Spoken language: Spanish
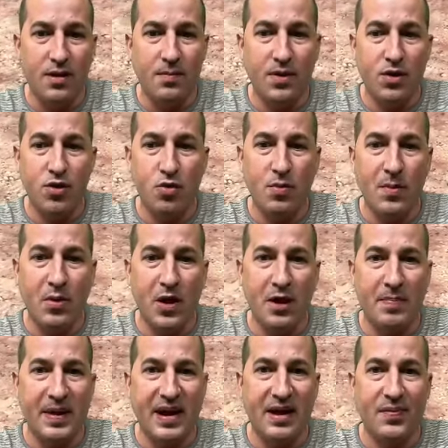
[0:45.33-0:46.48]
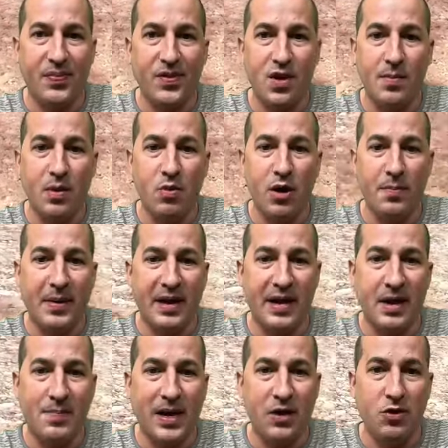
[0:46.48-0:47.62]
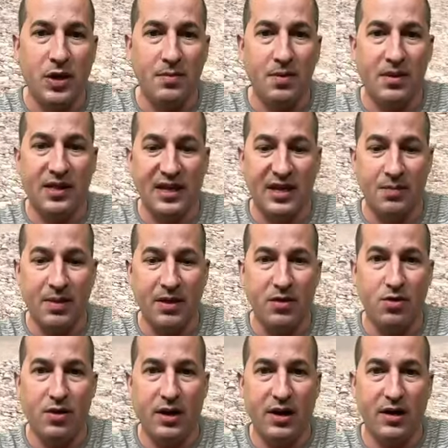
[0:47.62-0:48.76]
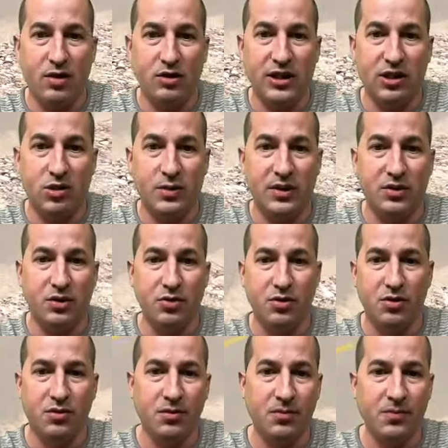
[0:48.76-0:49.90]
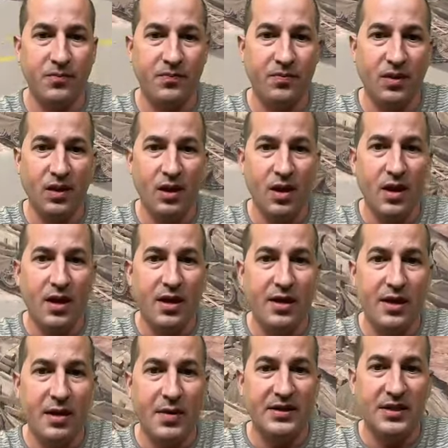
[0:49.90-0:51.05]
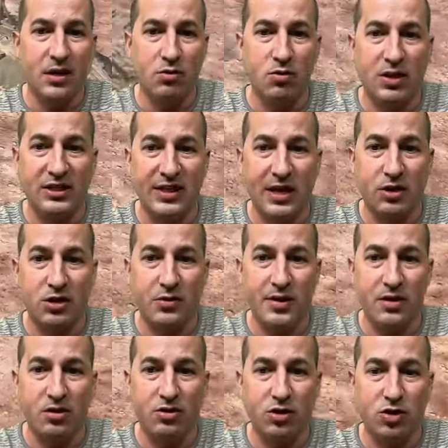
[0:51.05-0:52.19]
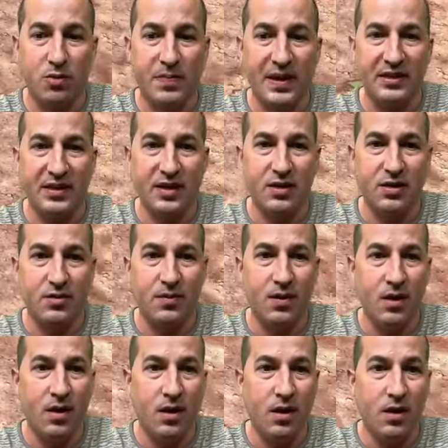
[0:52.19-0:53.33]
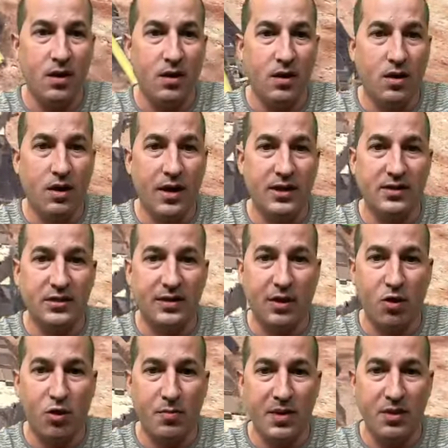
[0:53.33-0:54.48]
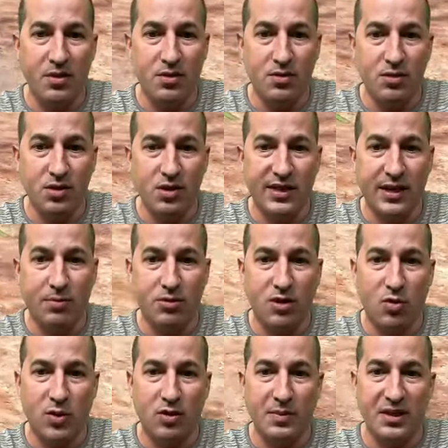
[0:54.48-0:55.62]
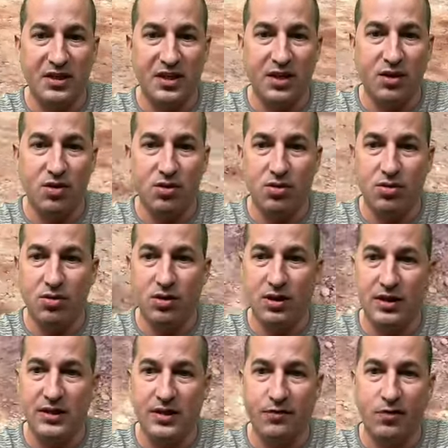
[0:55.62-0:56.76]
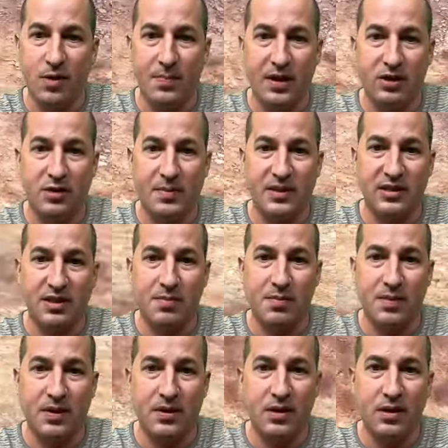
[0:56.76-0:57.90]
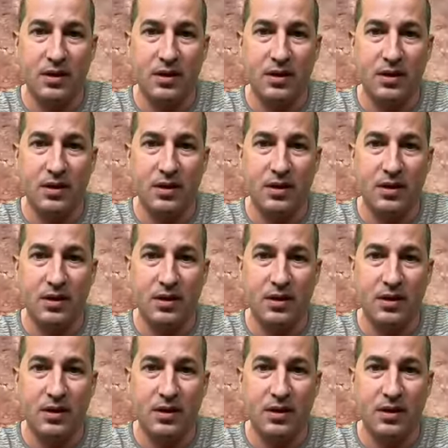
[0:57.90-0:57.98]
Pero yo me voy a ir para Yo me voy a ir para para ayudar a mi tanque medio, el 121. Y a ver si algún cazacarro se viene con nosotros. Parece que no. Este está dormido. Y tenemos el 4005 que se fue para la otra parte del mapa.